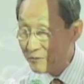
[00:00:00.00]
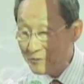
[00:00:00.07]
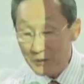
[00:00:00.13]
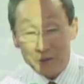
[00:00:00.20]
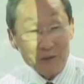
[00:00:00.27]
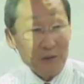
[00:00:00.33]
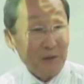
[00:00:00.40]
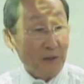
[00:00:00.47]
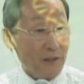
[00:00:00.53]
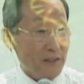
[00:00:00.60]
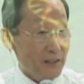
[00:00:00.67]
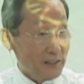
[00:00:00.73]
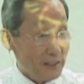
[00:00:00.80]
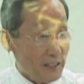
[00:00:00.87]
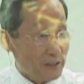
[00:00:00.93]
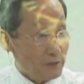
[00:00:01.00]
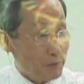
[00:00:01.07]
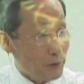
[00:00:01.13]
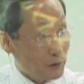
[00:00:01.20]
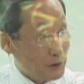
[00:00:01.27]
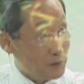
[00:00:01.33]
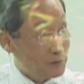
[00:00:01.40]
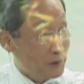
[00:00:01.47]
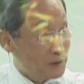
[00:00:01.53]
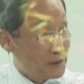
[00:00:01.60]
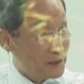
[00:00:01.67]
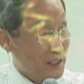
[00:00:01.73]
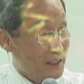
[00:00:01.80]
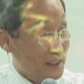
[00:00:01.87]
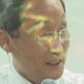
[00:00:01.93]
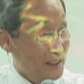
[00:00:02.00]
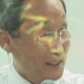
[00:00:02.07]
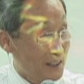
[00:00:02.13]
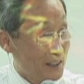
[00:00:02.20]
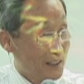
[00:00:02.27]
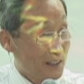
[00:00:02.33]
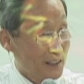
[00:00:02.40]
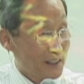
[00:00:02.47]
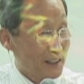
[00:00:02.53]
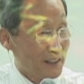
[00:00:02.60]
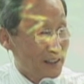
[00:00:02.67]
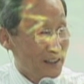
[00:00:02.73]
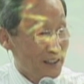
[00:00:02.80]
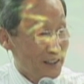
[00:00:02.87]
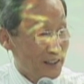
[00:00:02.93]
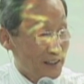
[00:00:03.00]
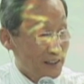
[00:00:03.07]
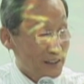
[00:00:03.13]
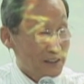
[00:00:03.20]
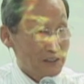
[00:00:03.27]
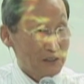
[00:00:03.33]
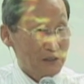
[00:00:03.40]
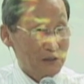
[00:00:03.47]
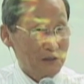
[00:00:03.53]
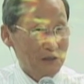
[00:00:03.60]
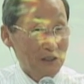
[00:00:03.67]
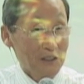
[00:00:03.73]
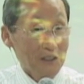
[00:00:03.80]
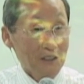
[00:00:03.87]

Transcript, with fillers: 뽀해, 아주 보들보들한 게. 예, 아시겠어요?